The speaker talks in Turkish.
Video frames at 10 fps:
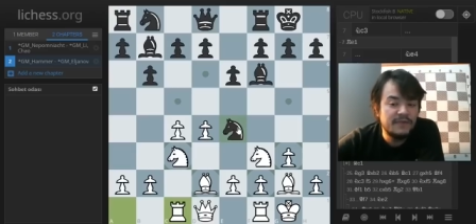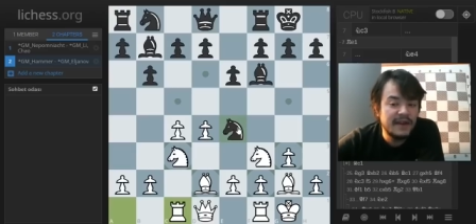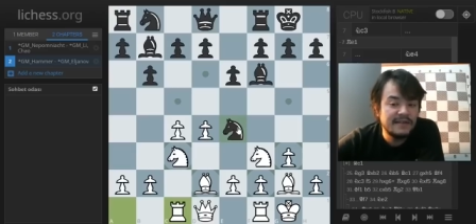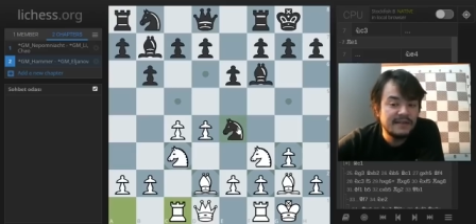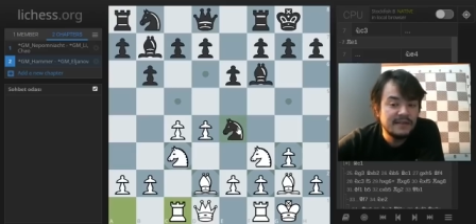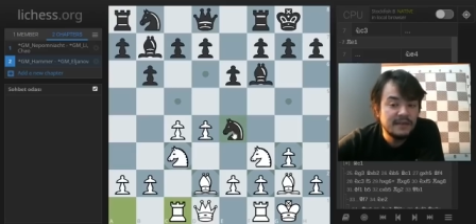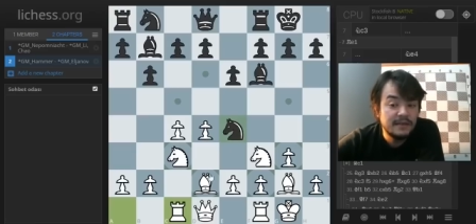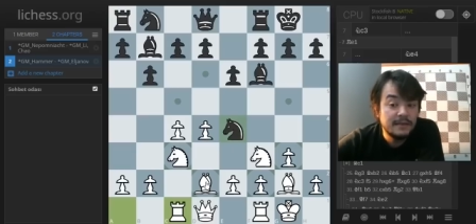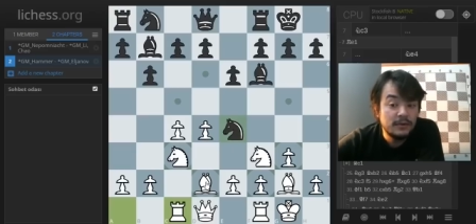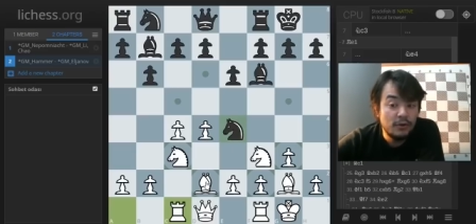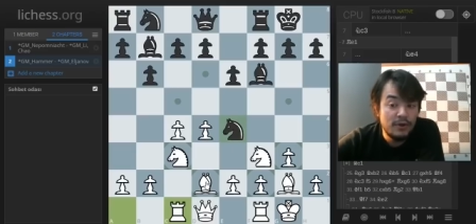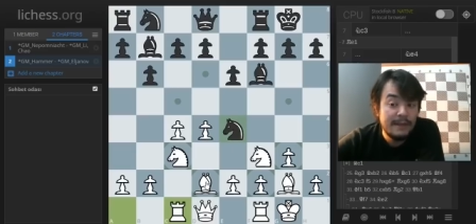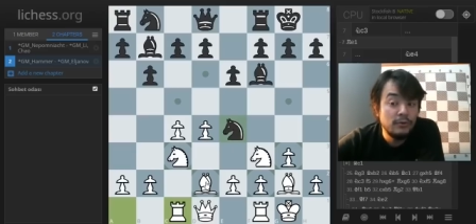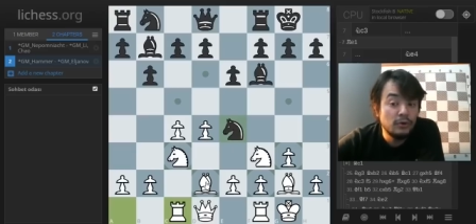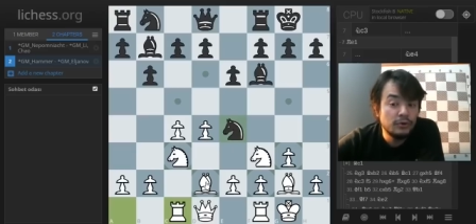fakat
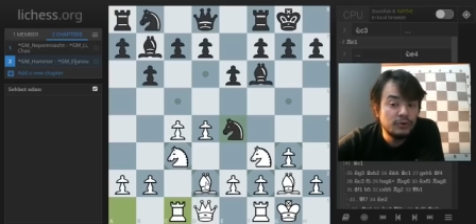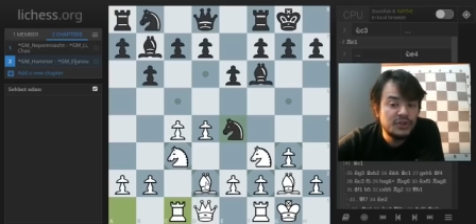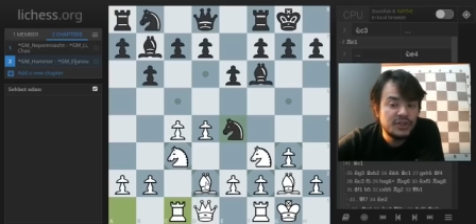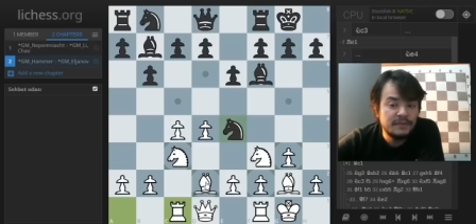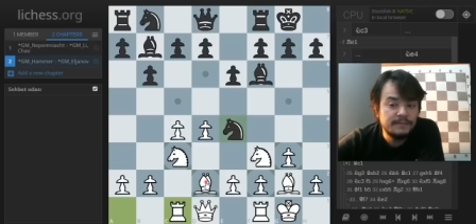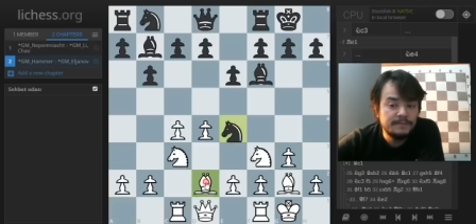önemli olduğu için